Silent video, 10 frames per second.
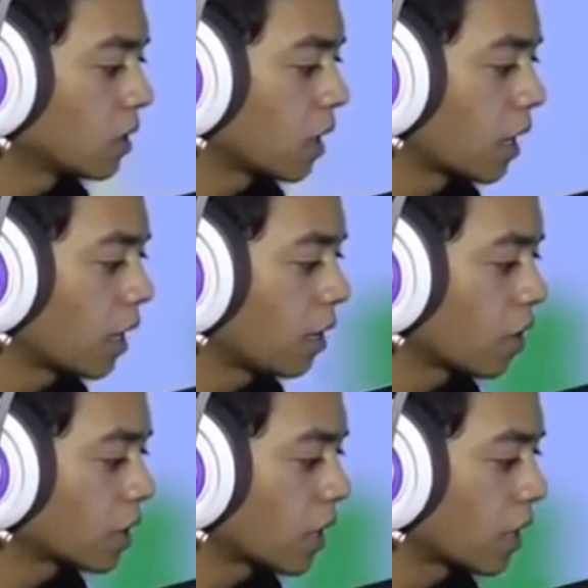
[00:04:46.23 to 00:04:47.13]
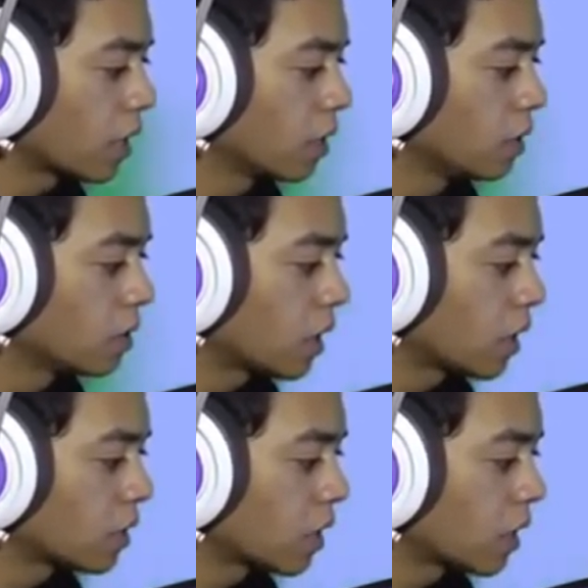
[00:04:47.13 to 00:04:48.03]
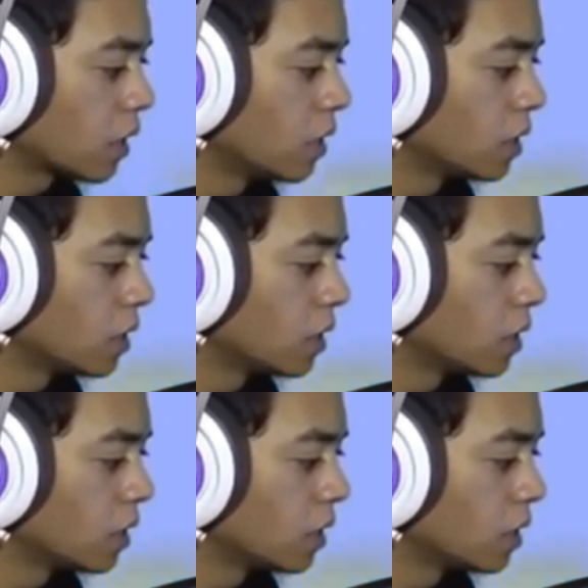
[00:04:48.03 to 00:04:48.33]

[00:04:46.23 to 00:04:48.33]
Santai, oke okay, santai. Santai santai.